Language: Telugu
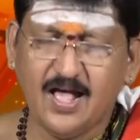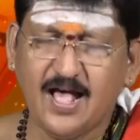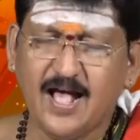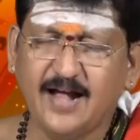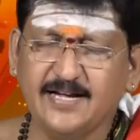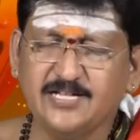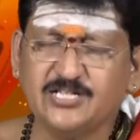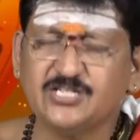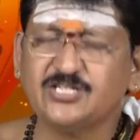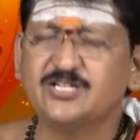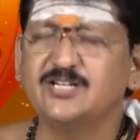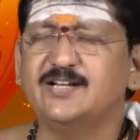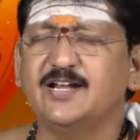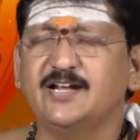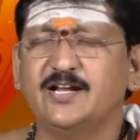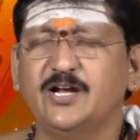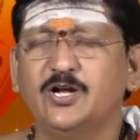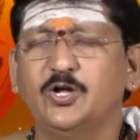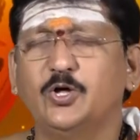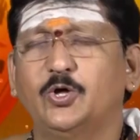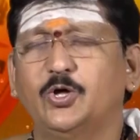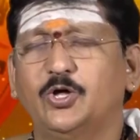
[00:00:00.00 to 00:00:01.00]
ఆగస్టు
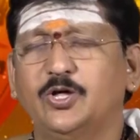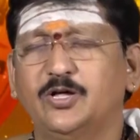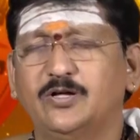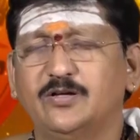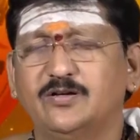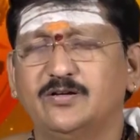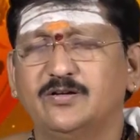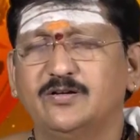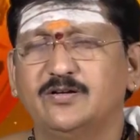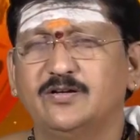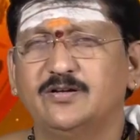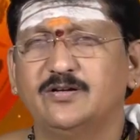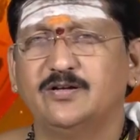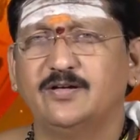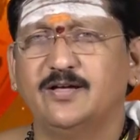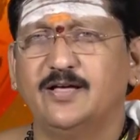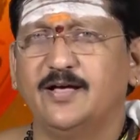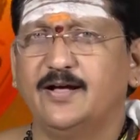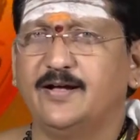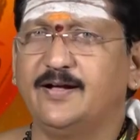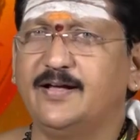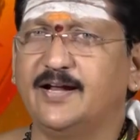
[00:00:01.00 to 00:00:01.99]
నెలలో
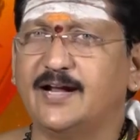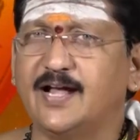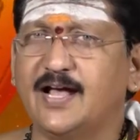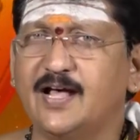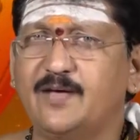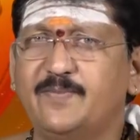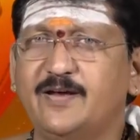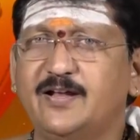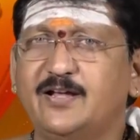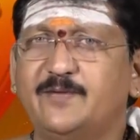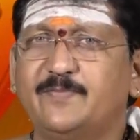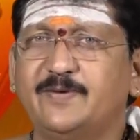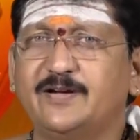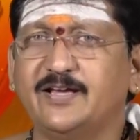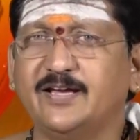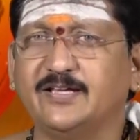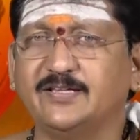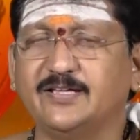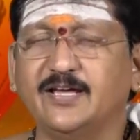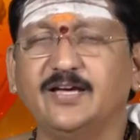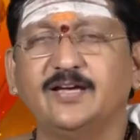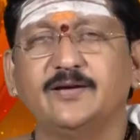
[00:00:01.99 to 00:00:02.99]
గ్రహబలం
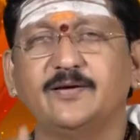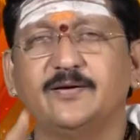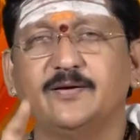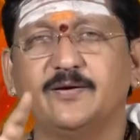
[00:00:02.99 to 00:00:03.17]
అనేది